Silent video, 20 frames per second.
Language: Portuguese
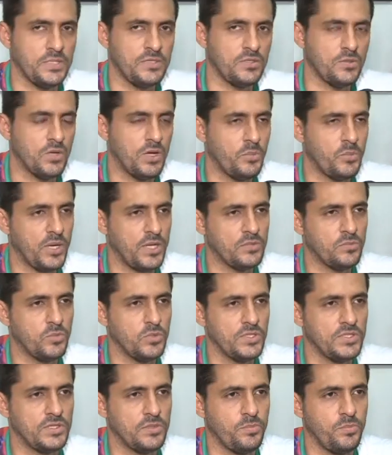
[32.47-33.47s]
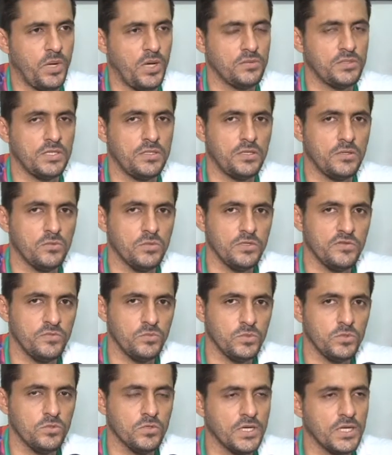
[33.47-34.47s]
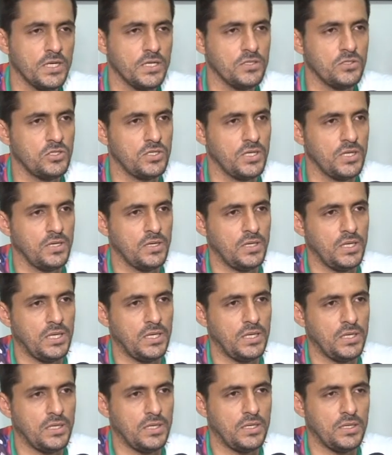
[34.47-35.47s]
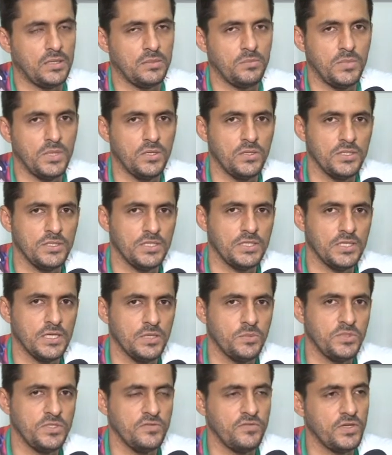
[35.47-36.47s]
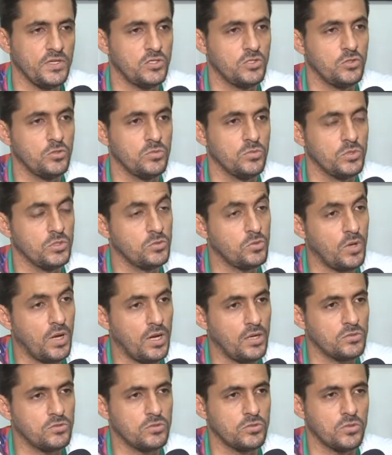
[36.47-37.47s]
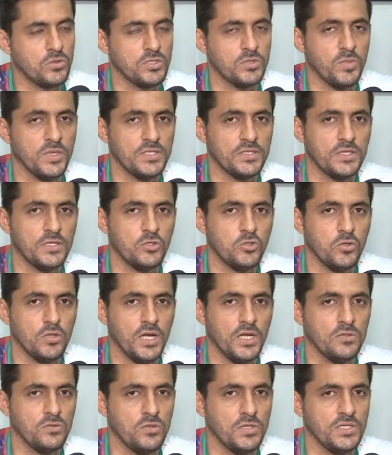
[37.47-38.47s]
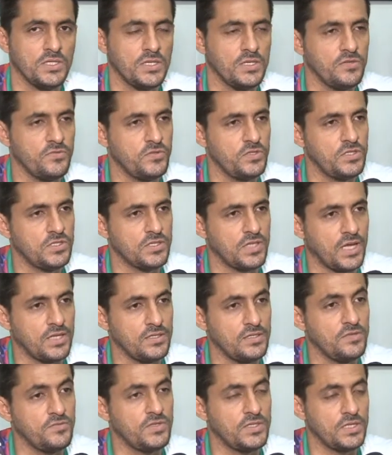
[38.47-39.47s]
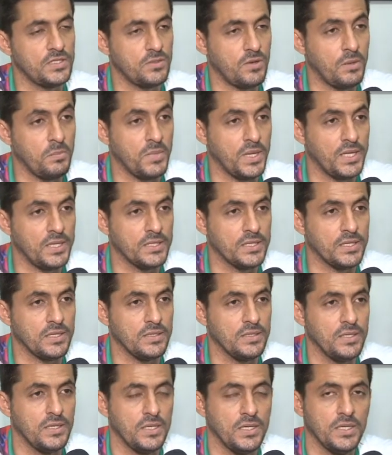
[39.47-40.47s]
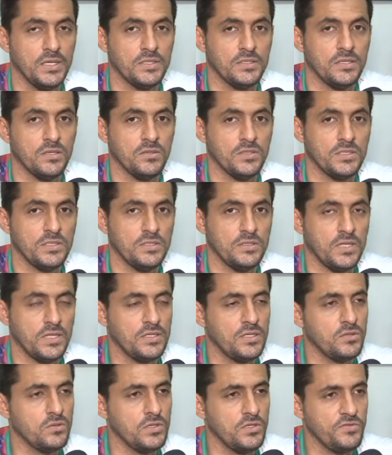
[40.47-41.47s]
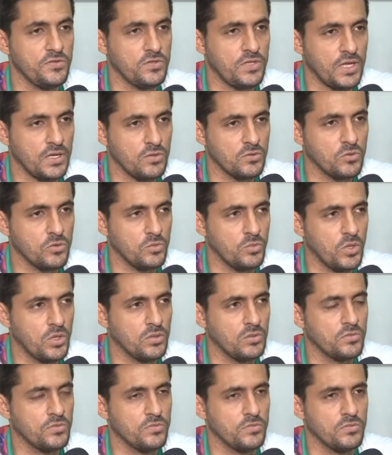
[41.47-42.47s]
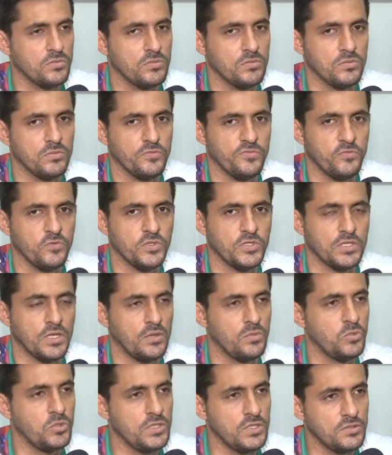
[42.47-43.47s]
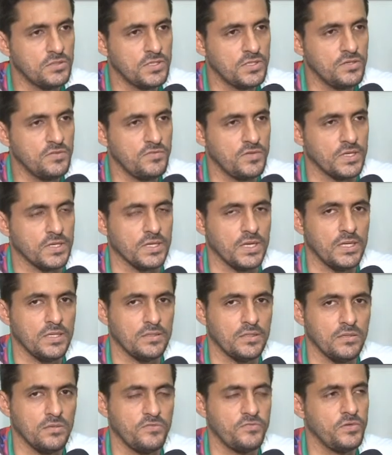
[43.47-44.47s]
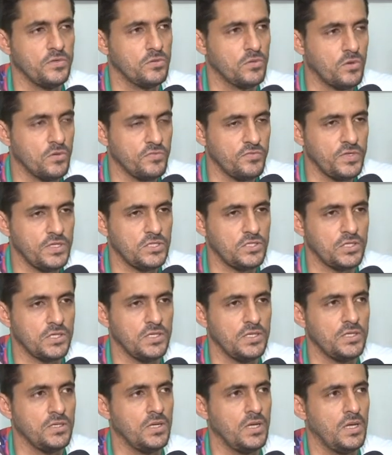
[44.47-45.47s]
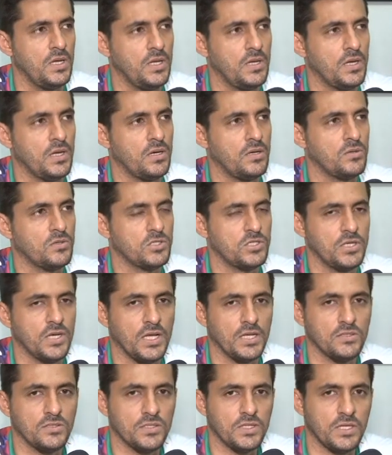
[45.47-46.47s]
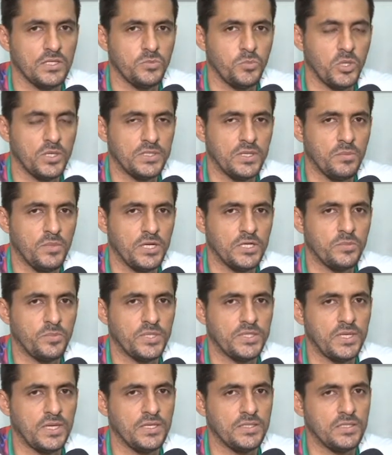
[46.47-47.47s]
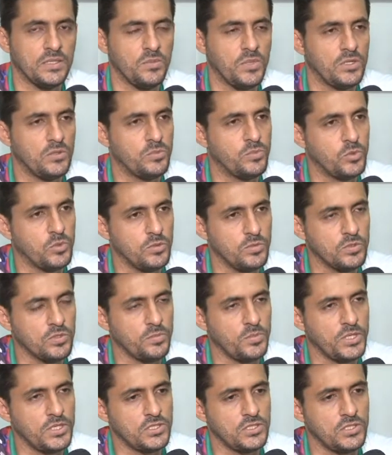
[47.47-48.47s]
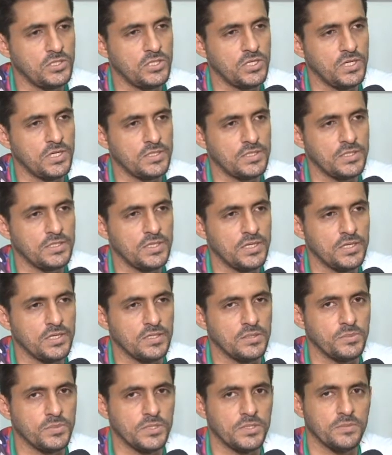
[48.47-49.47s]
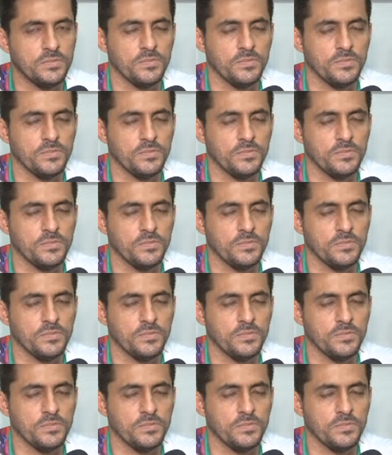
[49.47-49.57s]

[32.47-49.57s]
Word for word: de ser um campeonato municipal, está tendo um nível muito grande, né? É, a maioria das equipes investiu muito alto, trouxe bastante jogadores a nível de estado, a nível de Centro-América. Então, assim, está dando um nível técnico bom, um futsal bonito de se ver, né? Então, fica o convite aí. O ginásio está de porta aberta para estar tá recebendo o público e prestigiando essas equipes.